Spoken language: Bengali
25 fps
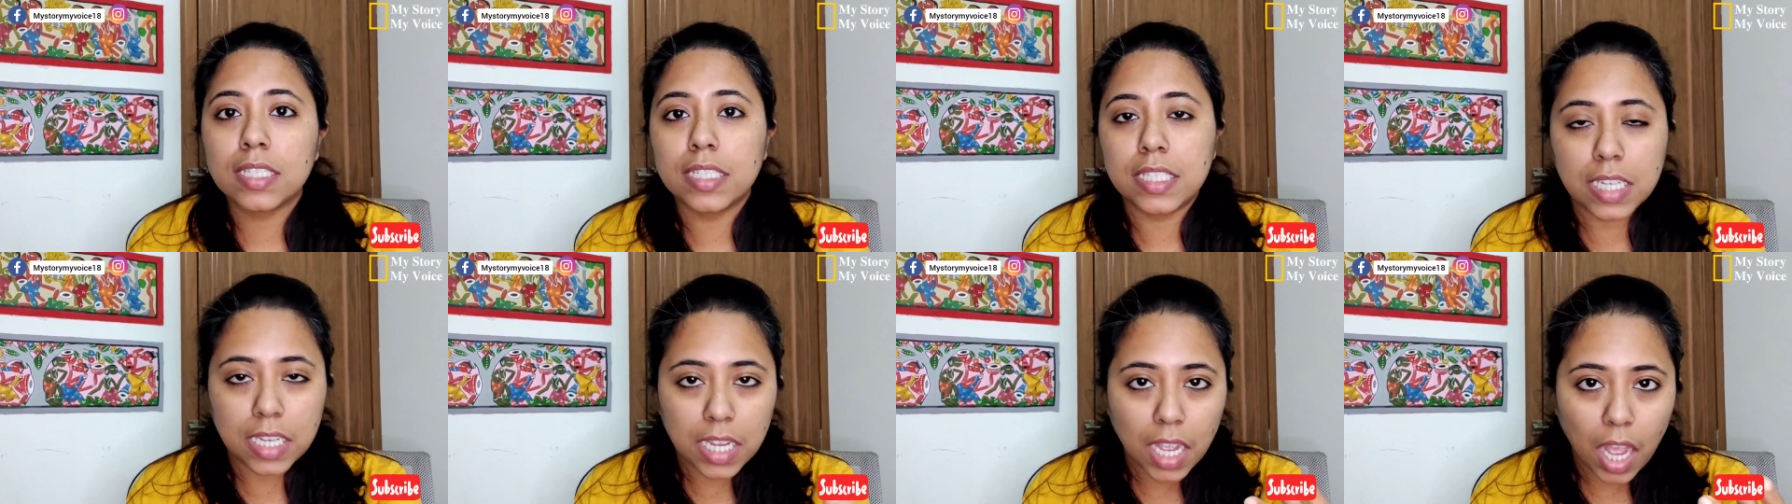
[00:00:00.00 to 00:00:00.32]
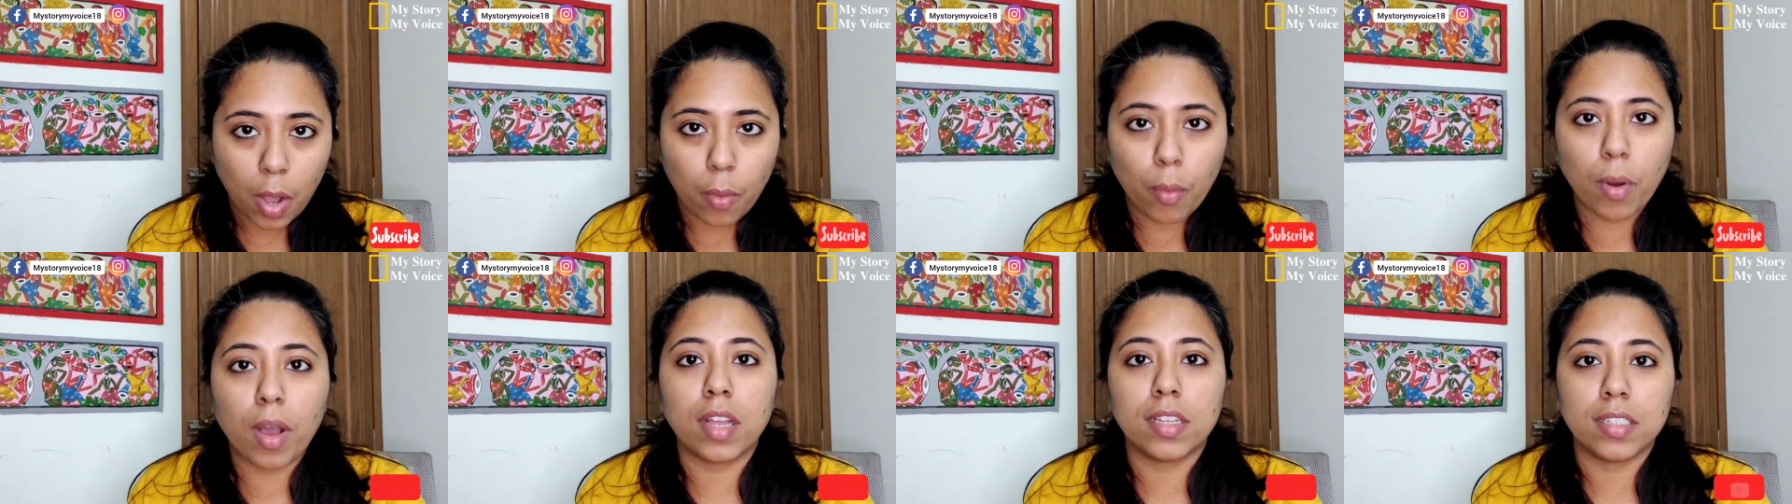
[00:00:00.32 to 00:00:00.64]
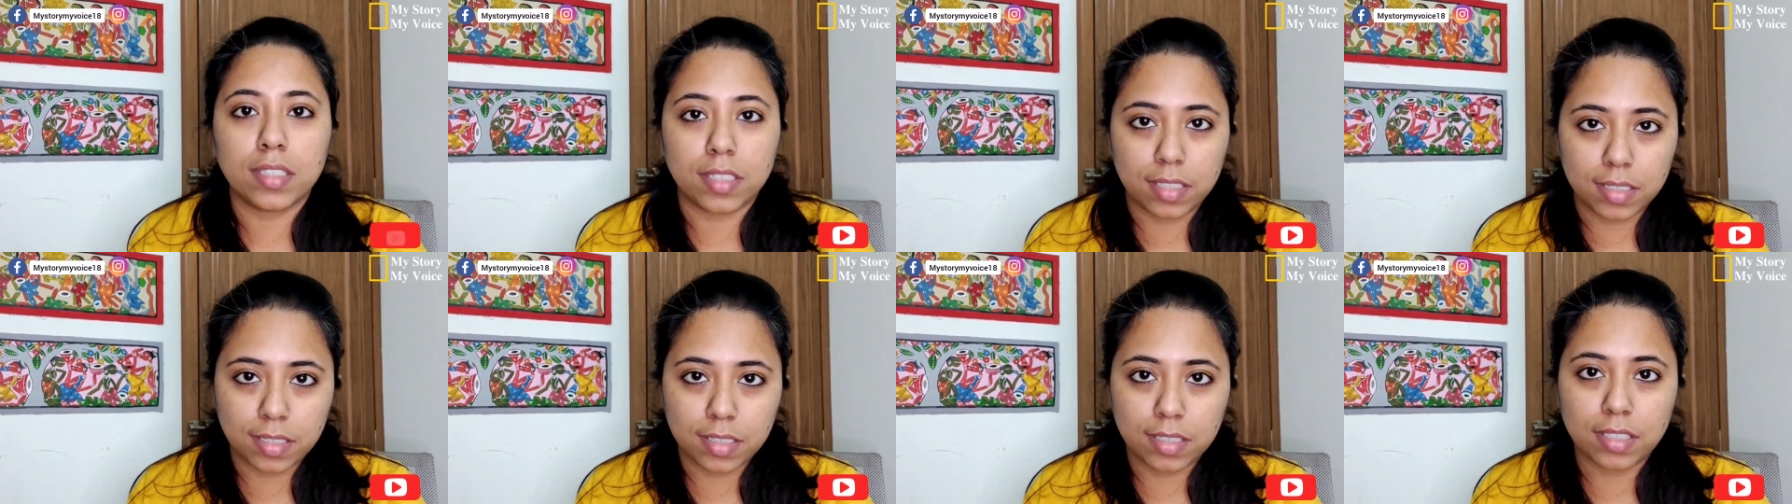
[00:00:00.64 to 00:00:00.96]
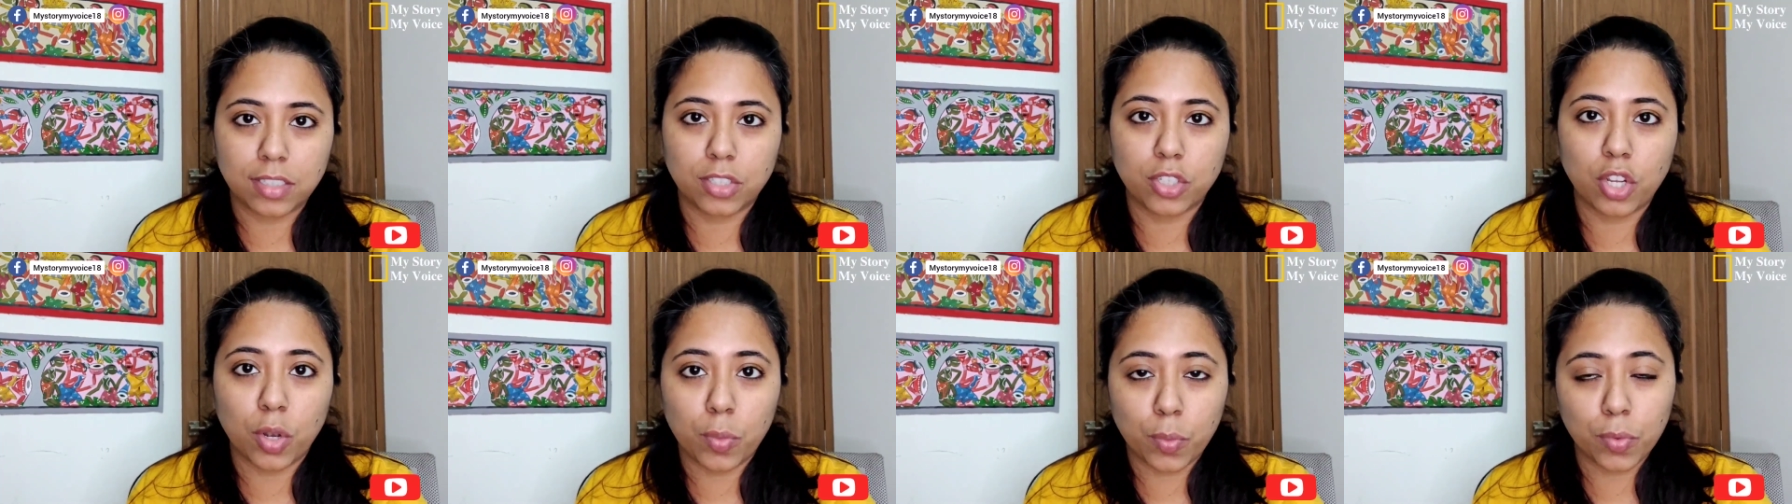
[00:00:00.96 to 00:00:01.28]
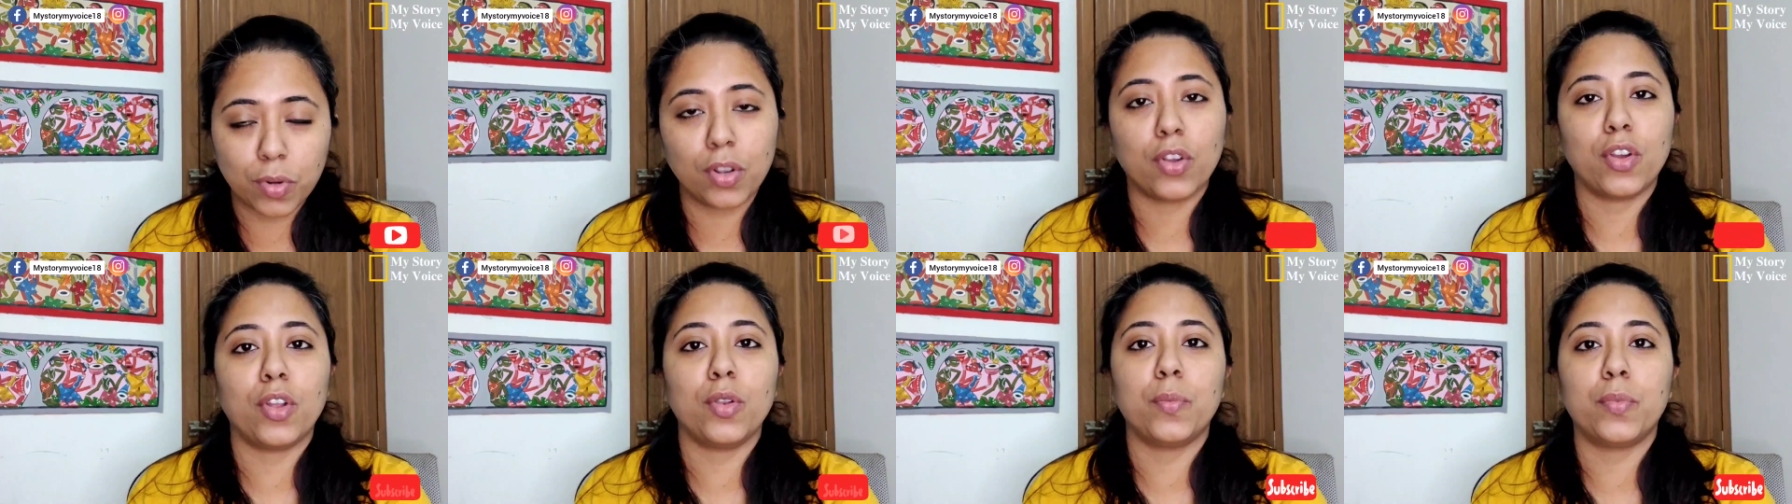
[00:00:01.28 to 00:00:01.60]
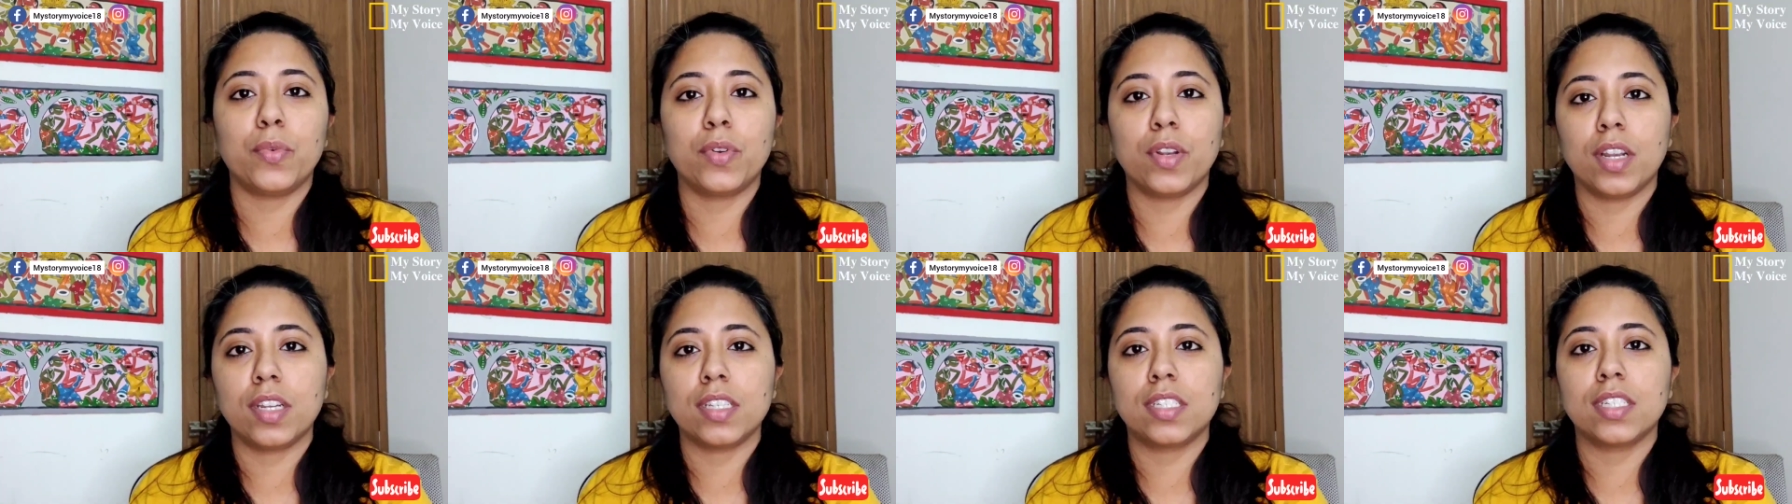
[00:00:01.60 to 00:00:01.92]
যে আওয়াজ জল্পনা
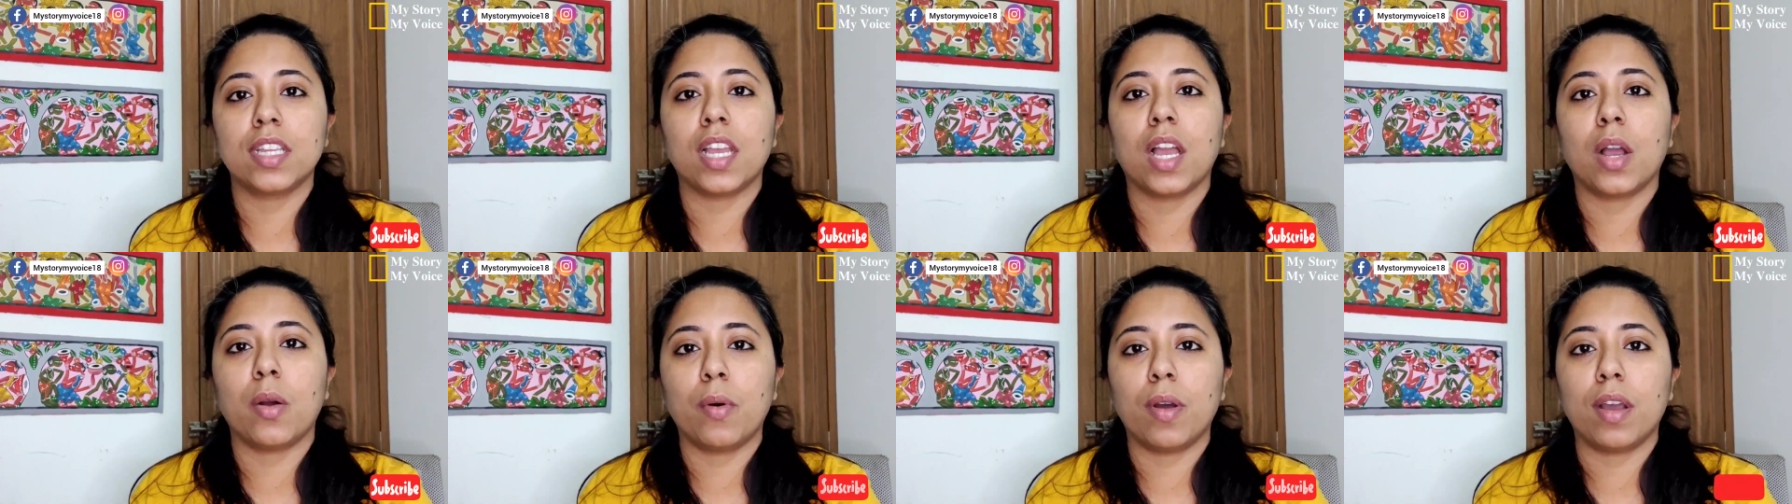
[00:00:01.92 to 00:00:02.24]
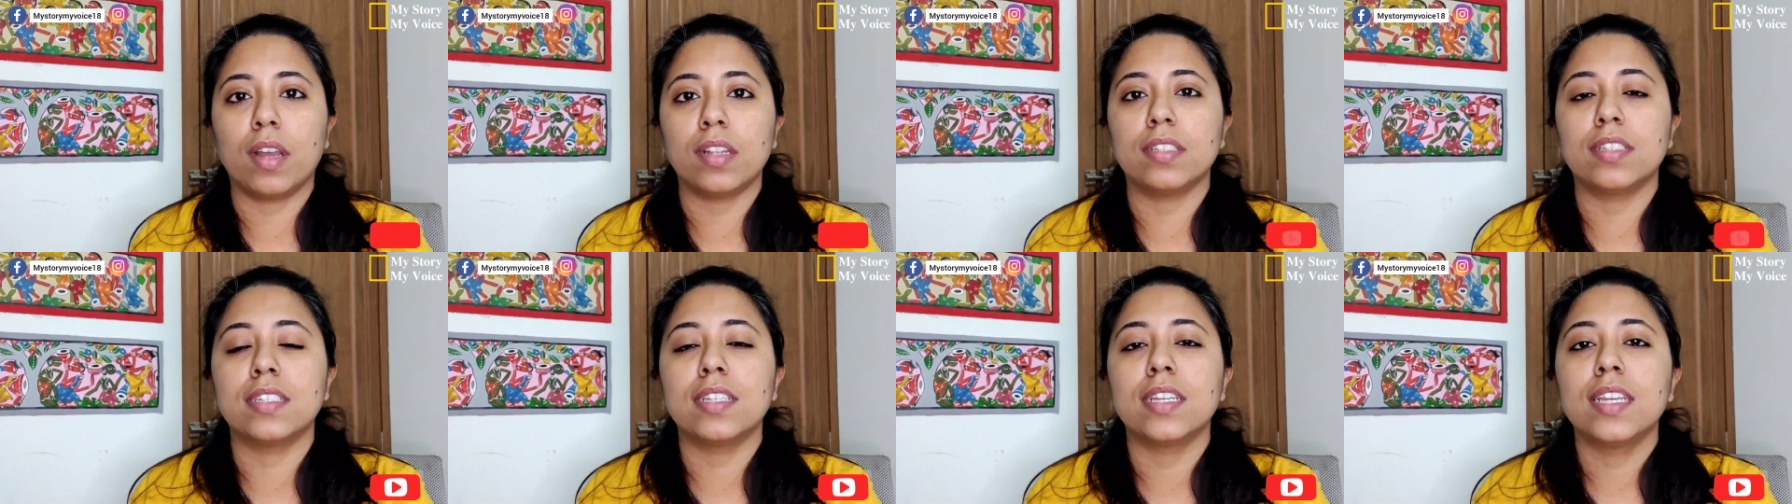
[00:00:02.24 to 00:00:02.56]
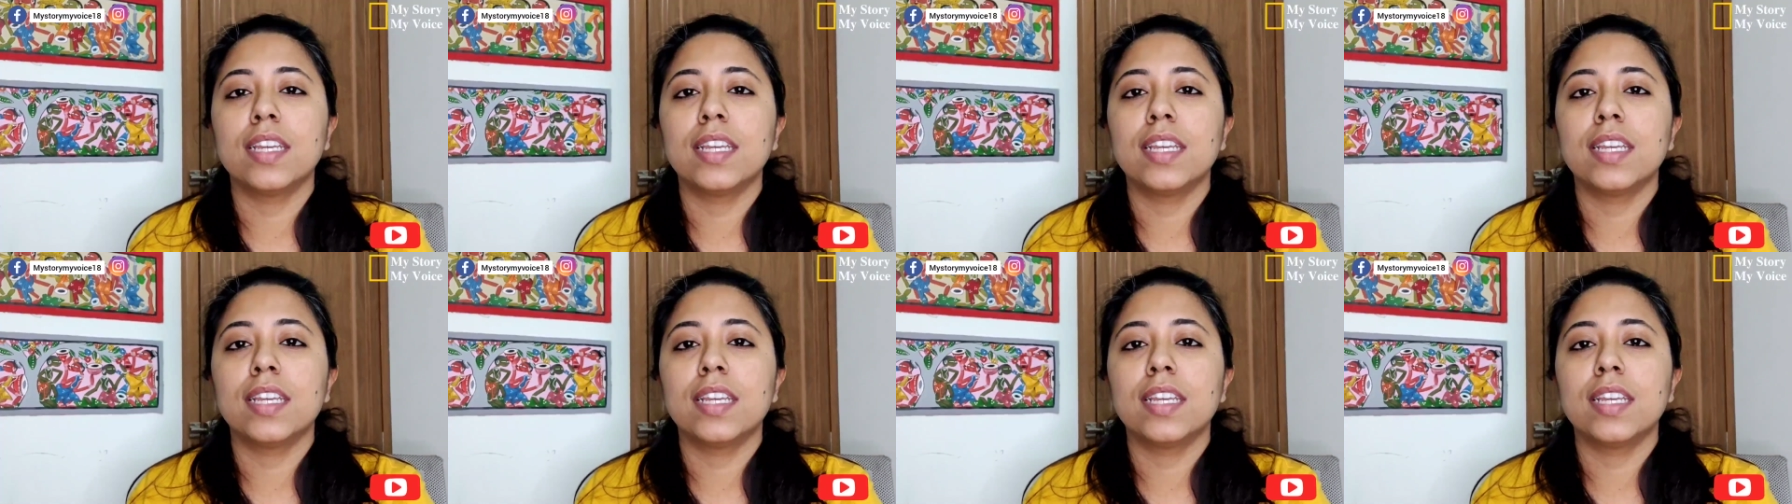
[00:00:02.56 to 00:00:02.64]
কল্পনার যে আওয়াজ